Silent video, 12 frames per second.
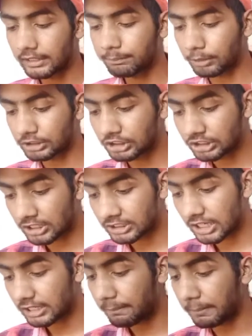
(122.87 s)
है पच्चीस
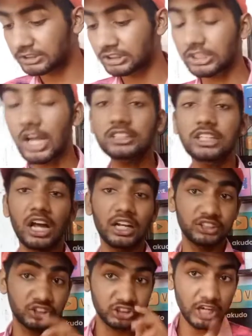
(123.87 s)
हज़ार है पचास
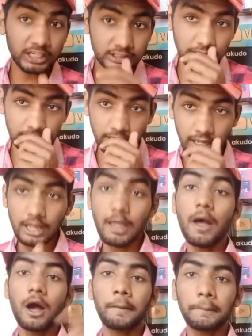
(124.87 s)
हज़ार तक है
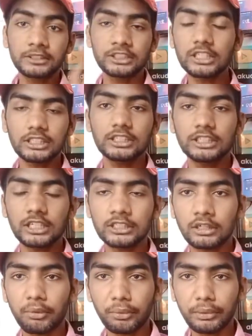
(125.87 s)
और पचास हज़ार
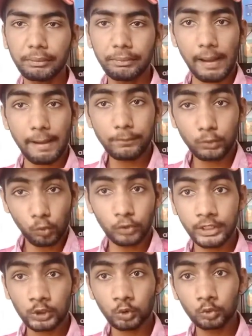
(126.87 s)
तक अगर फैम
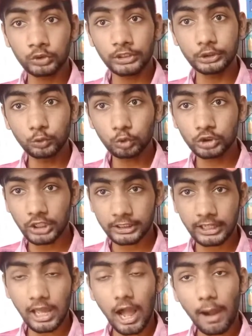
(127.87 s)
कोइन है तो उसे यूज
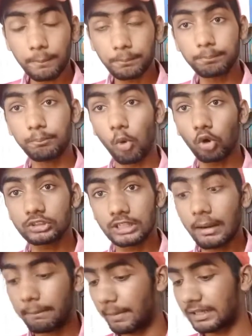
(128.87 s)
करके आप बहुत
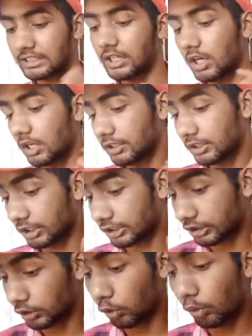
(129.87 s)
सारे पैसे अर्न कर
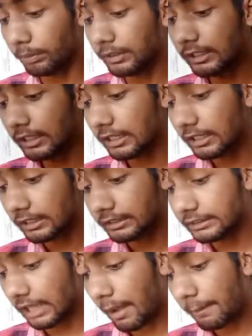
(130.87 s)
सकते हो वो भी
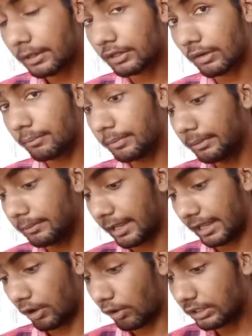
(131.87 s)
यहाँ पर रबी
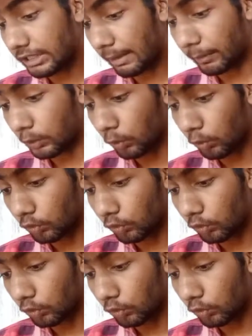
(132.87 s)
में और यहाँ पे